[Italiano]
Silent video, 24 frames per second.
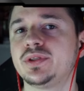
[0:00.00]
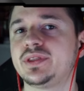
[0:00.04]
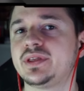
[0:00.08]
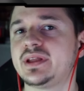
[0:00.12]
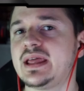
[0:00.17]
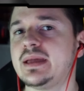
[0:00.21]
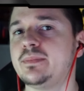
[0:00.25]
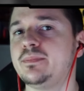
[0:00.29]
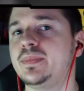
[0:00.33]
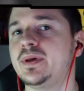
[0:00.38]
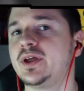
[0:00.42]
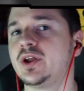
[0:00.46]

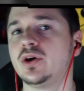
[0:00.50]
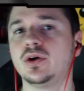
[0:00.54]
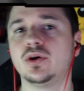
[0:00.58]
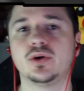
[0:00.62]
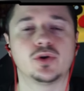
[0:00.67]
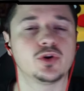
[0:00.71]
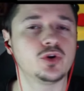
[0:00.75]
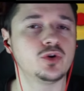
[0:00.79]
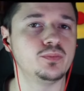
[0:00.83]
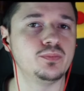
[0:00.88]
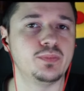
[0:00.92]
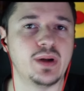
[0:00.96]
potrebbero
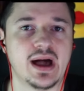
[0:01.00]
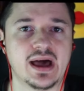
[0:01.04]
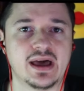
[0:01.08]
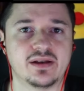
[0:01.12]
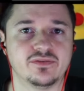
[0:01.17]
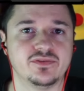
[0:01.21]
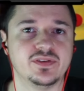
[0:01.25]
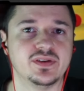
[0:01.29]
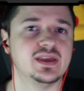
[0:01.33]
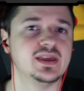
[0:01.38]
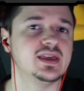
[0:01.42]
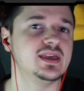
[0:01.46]

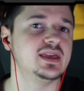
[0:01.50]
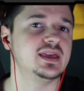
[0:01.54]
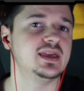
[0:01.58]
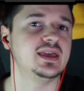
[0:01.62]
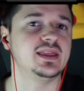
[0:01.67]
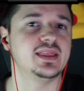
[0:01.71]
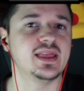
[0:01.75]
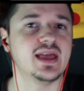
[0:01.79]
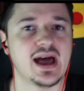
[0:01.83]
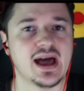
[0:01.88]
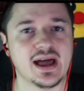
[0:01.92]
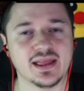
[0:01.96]
rubarvi
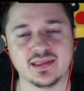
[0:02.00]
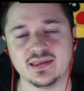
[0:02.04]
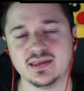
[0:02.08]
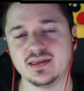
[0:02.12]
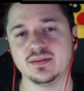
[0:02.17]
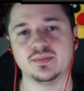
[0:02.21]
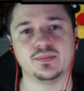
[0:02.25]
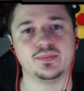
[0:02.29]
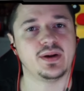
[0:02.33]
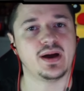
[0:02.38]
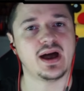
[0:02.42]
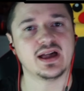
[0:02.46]
i
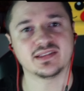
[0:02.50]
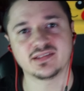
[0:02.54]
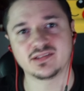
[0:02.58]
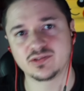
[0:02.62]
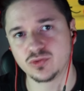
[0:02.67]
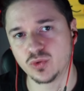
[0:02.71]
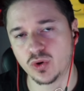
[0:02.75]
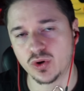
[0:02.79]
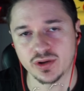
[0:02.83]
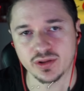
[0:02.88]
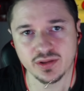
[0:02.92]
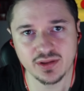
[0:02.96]
dati,
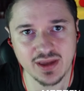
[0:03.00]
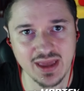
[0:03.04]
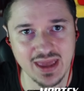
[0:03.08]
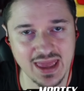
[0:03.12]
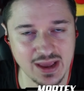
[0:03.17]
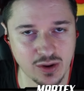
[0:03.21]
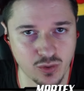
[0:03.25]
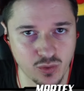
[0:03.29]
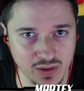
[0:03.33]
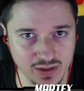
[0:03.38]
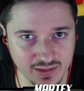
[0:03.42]
password e